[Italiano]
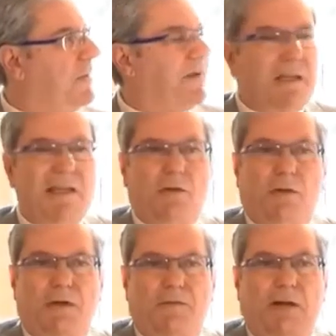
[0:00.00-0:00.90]
perché è chiaro
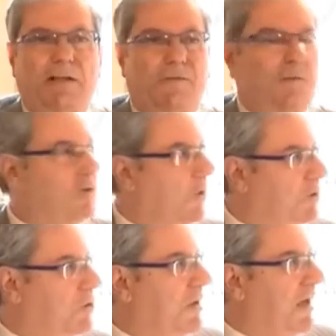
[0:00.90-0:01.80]
che l'avvocato è
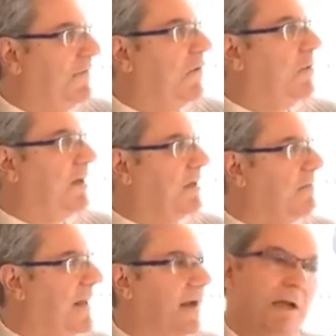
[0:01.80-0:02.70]
fisiologico, non è che fa opere di
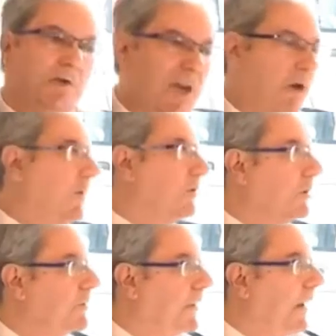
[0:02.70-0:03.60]
bene, cioè quando
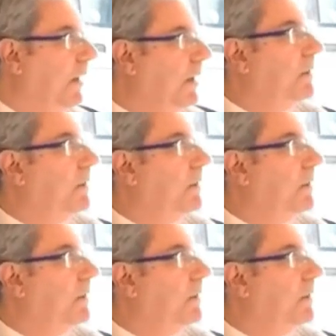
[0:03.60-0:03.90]
le fa,